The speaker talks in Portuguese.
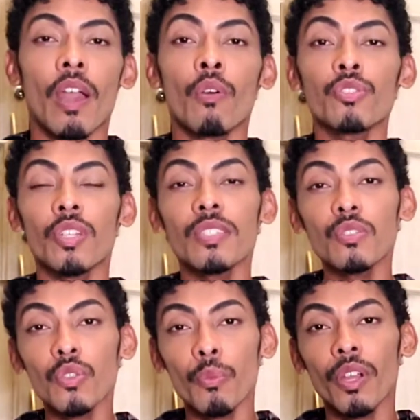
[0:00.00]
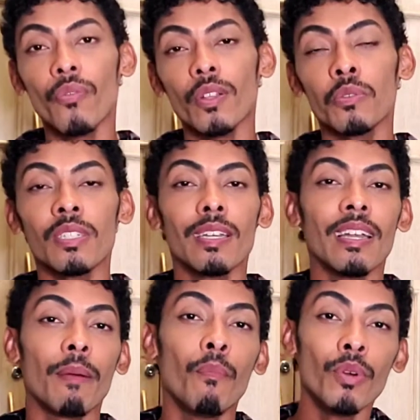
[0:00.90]
Eu utilizo de um borrifador que
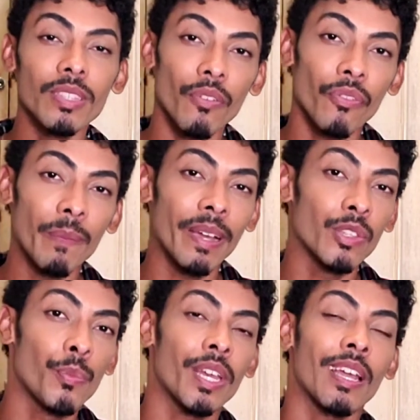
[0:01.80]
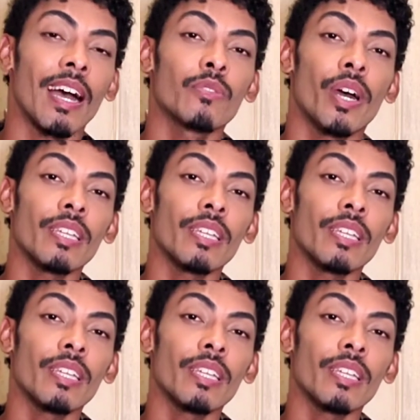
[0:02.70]
ganha muita fama aí no mercado